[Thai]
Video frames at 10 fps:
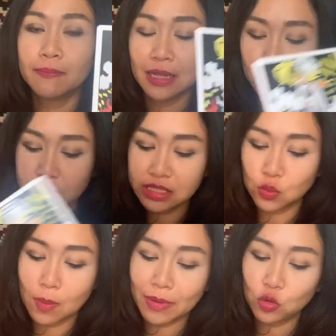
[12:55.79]
มันรู้สึก
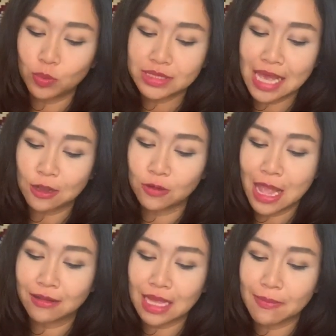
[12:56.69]
ว่าเป็นอุปสรรคอยู่
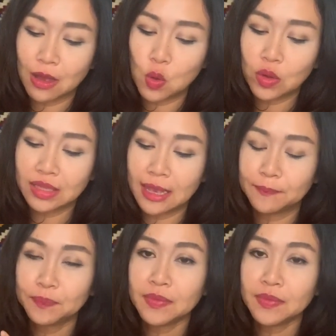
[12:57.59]
แล้วแต่บางคนเนี่ย